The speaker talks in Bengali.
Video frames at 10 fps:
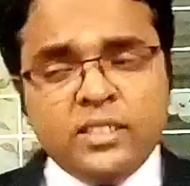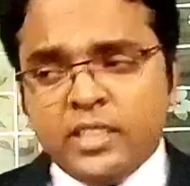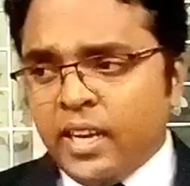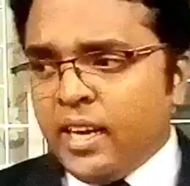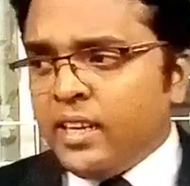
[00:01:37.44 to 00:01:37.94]

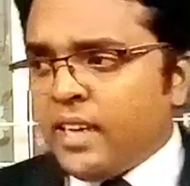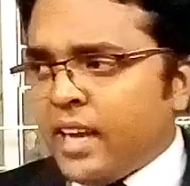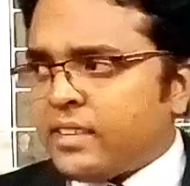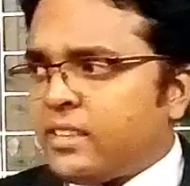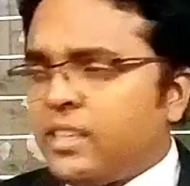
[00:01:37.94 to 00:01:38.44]
সে
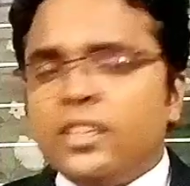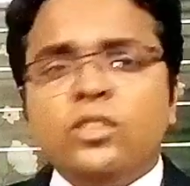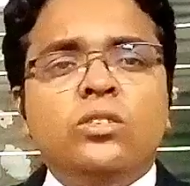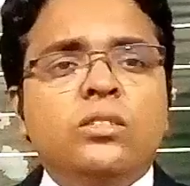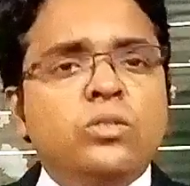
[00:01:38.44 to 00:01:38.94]

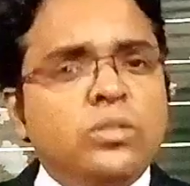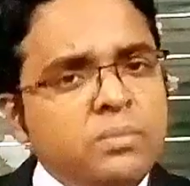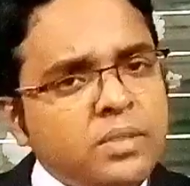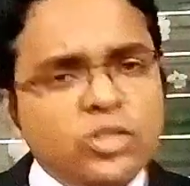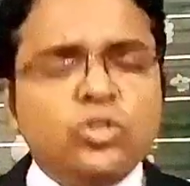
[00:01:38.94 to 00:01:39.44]
ডাক্তারের
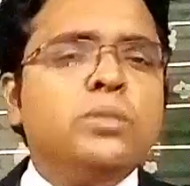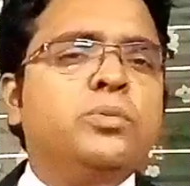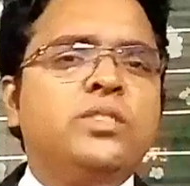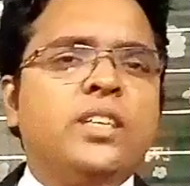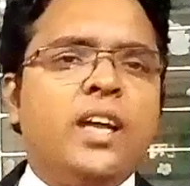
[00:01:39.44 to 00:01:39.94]
কিছুই
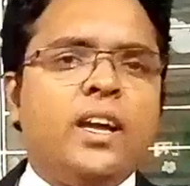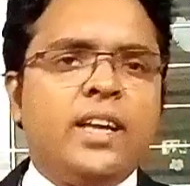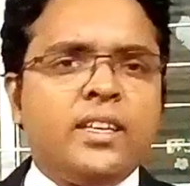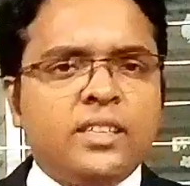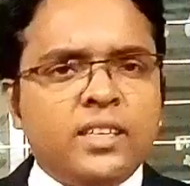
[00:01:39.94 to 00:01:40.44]
বুঝে না
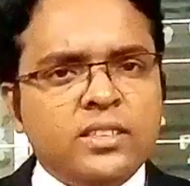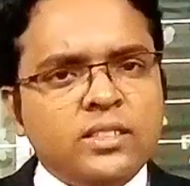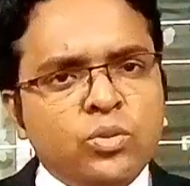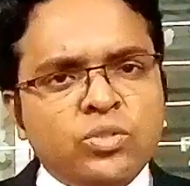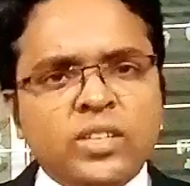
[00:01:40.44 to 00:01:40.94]
ডাক্তারের
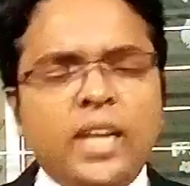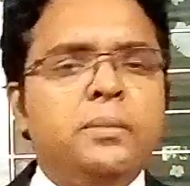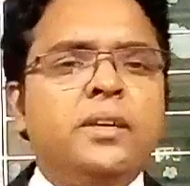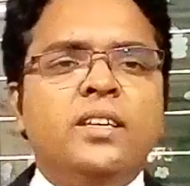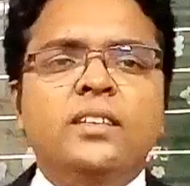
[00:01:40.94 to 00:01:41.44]
কোনো
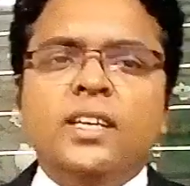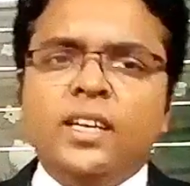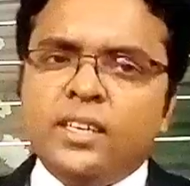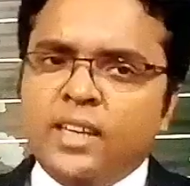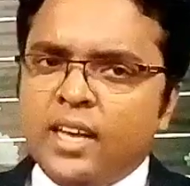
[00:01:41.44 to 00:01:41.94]
সার্টিফিকেট নেই সে
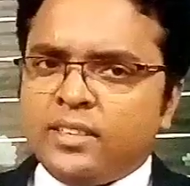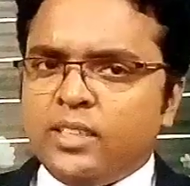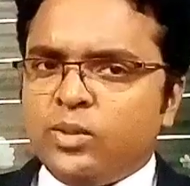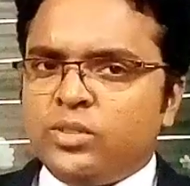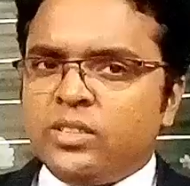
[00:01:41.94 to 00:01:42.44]
নাকি
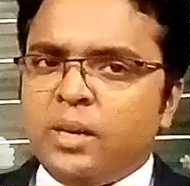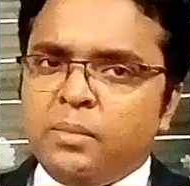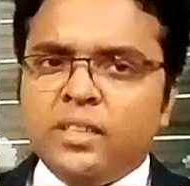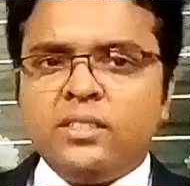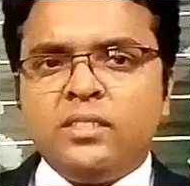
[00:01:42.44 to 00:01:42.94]
ডাক্তারি করছে
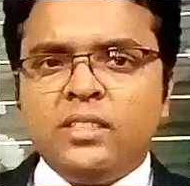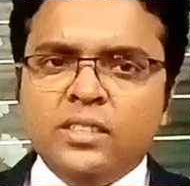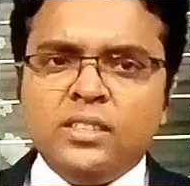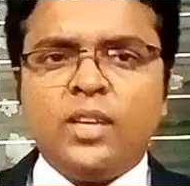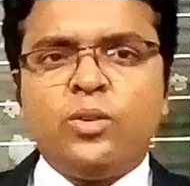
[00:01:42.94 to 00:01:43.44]
তার মানে
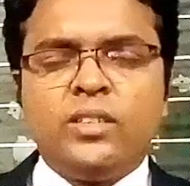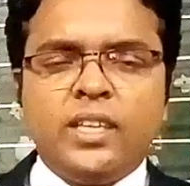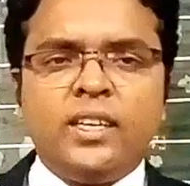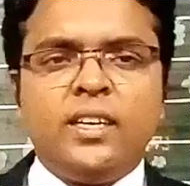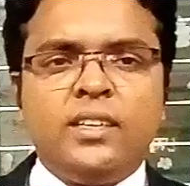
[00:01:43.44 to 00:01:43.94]
চিন্তা করে
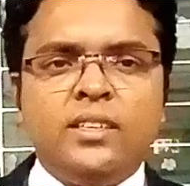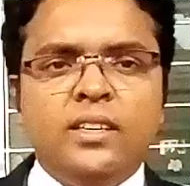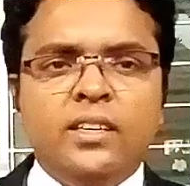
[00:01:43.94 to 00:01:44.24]
দেখেন